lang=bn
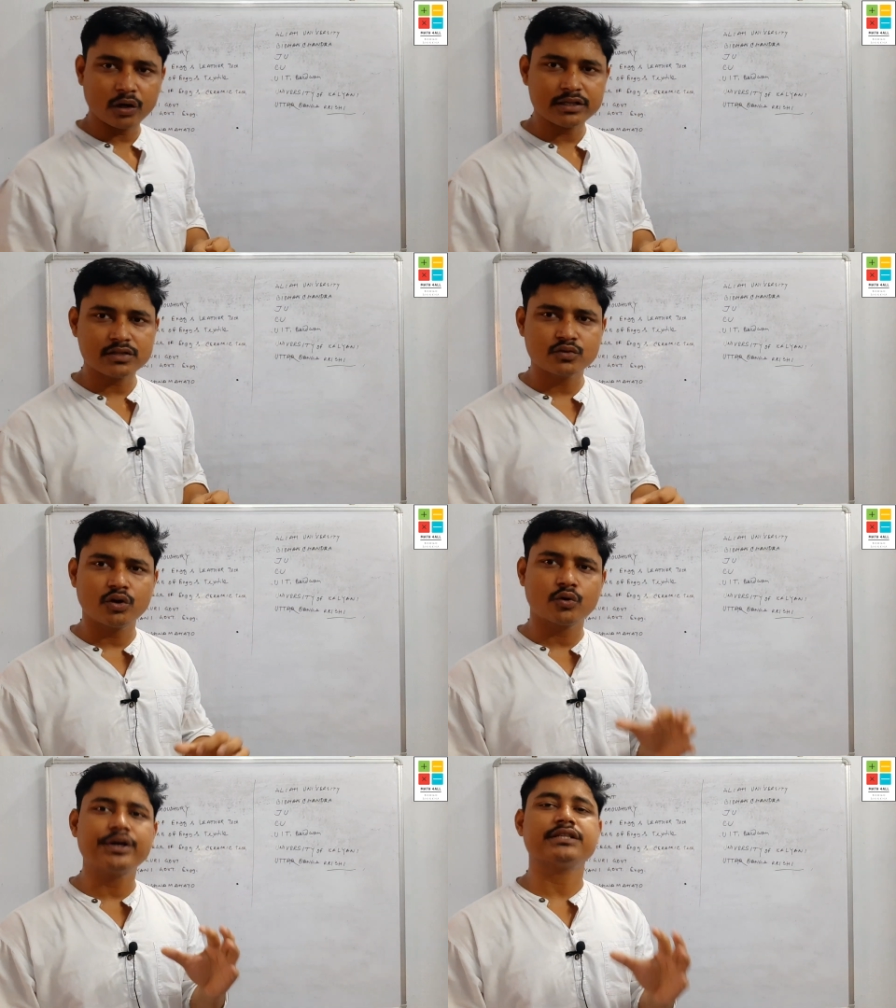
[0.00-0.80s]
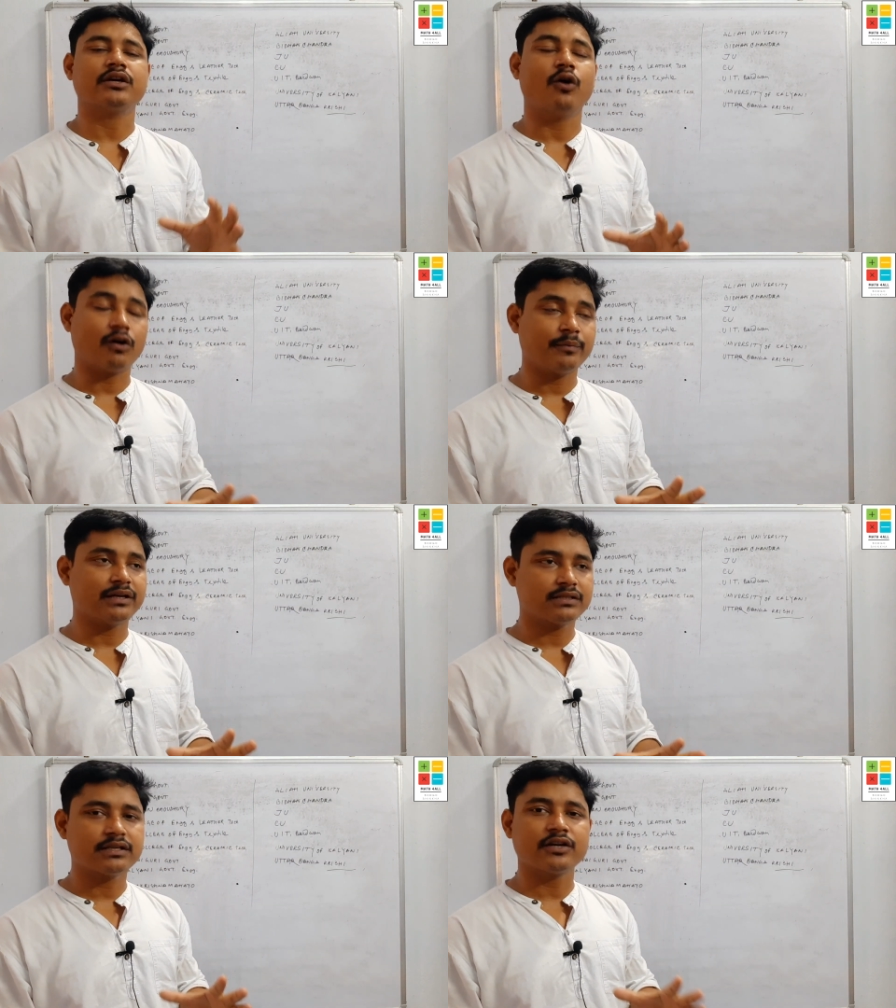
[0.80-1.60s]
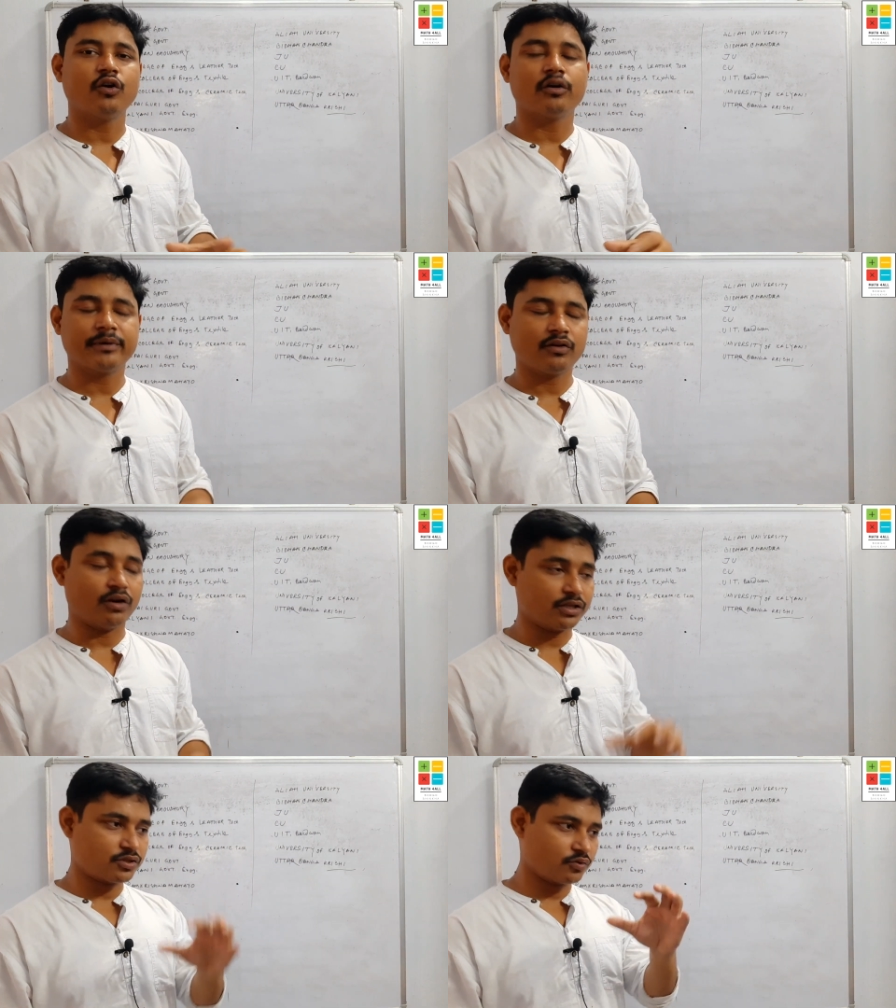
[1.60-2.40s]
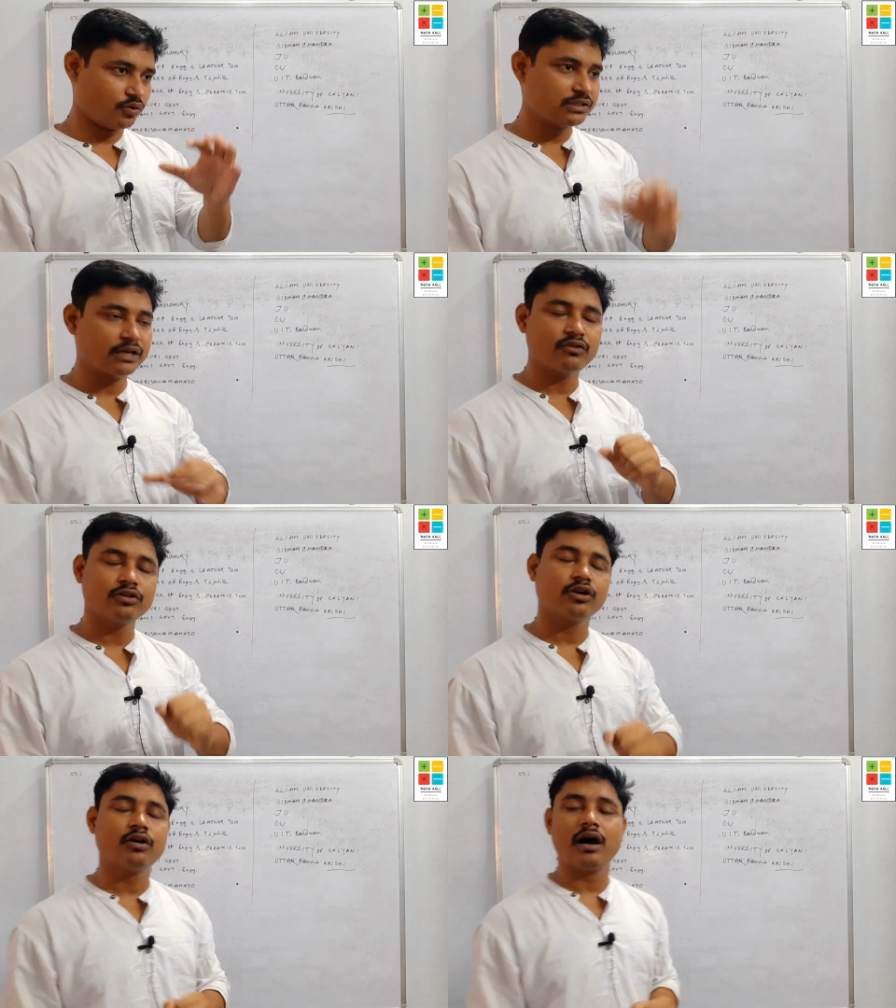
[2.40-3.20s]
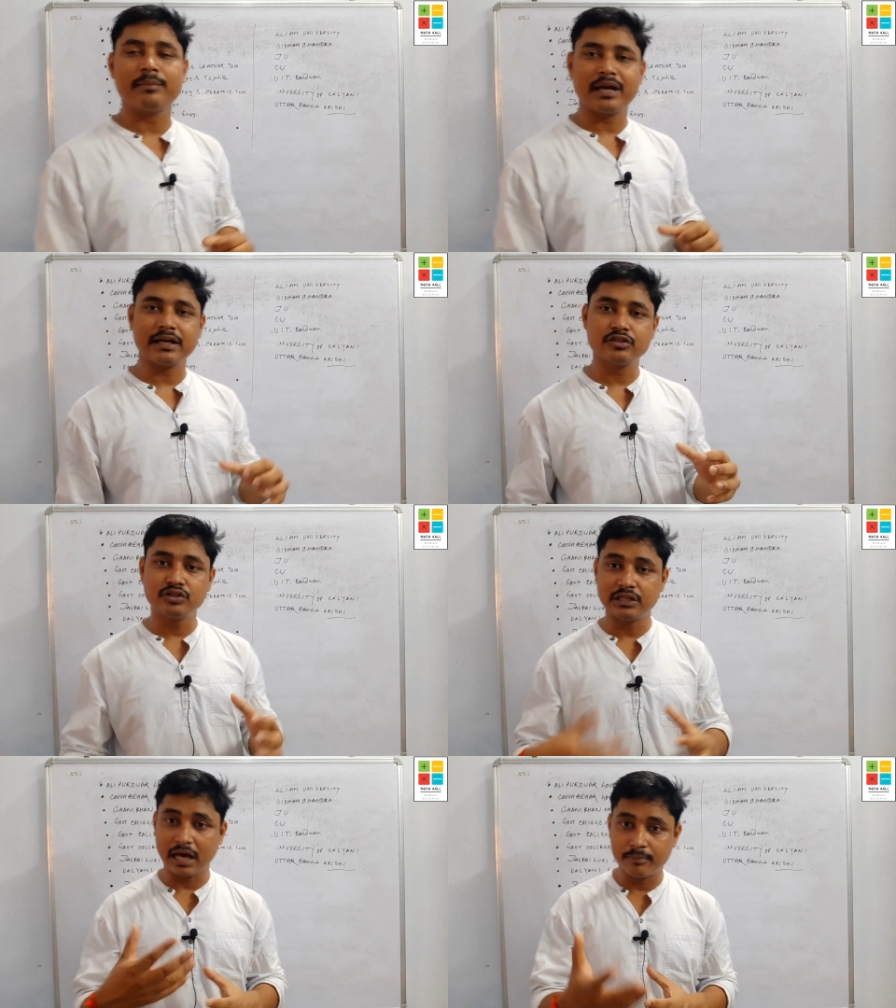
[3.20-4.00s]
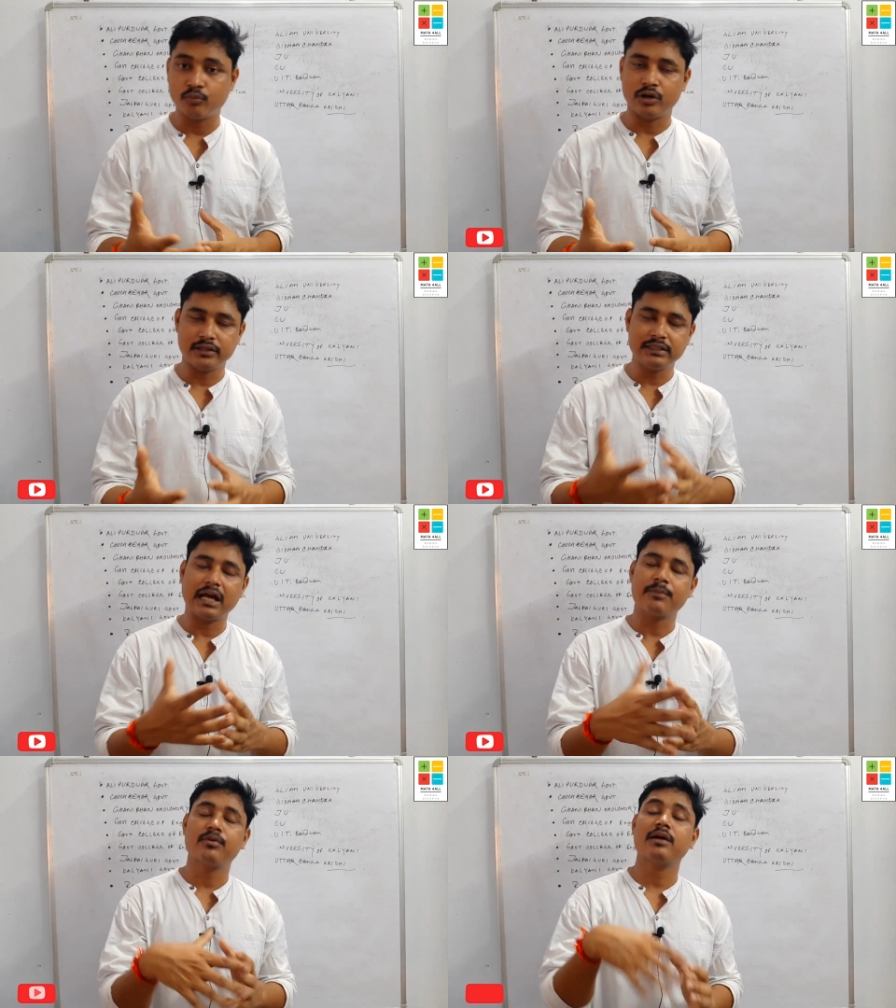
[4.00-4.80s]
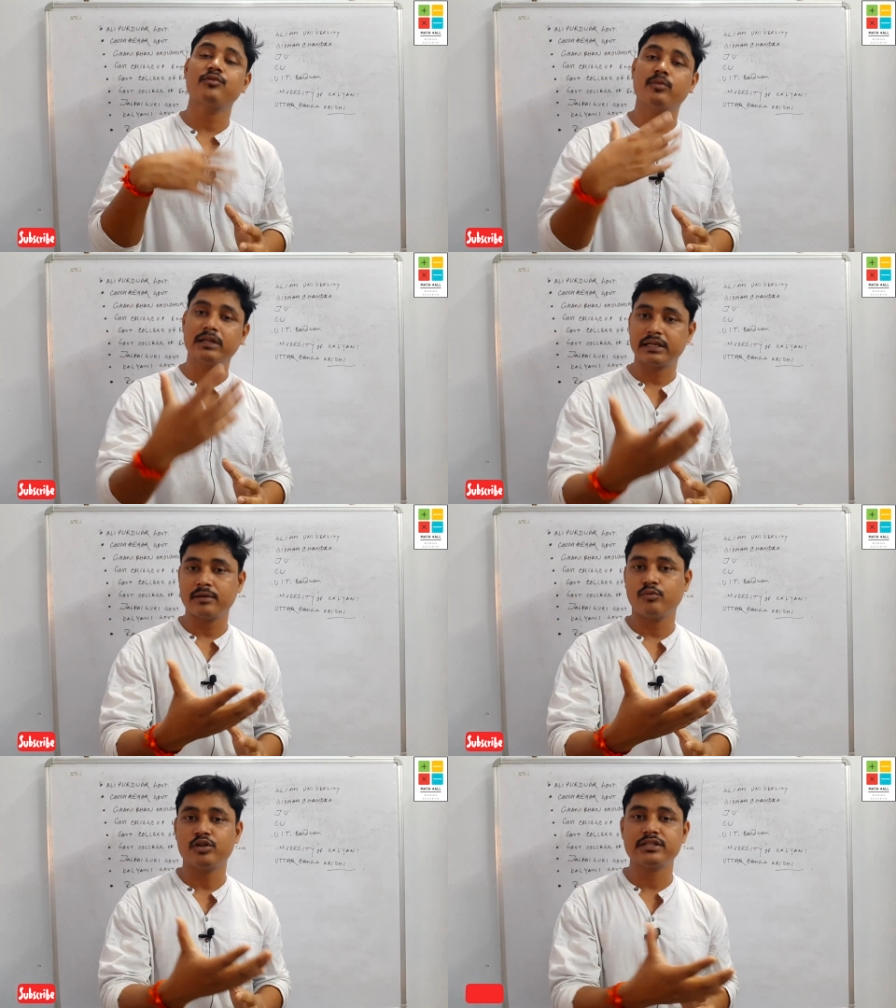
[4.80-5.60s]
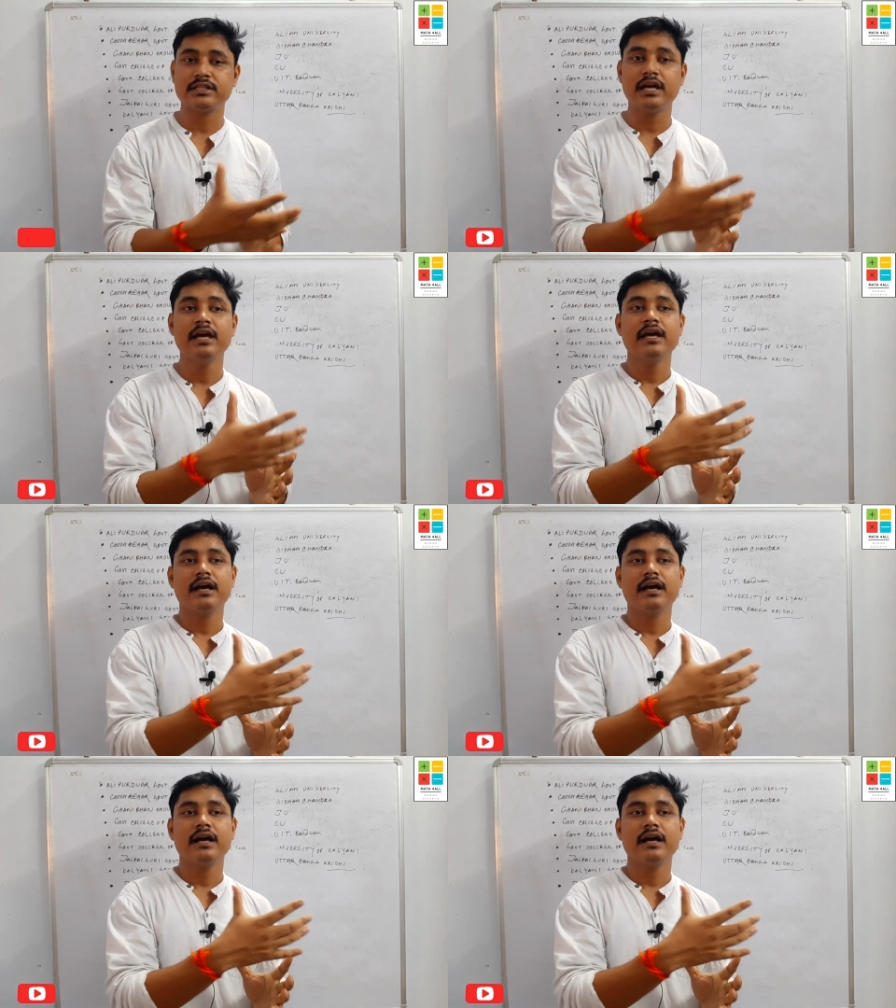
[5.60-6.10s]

কলেজেসগুলো রয়েছে গভর্নমেন্ট স্টেট গভর্নমেন্ট কলেজেসগুলো সেগুলো ধরো আমি আগে যদি নাম বলে দিই তারপরে আমি তোমাদেরকে বলছি যে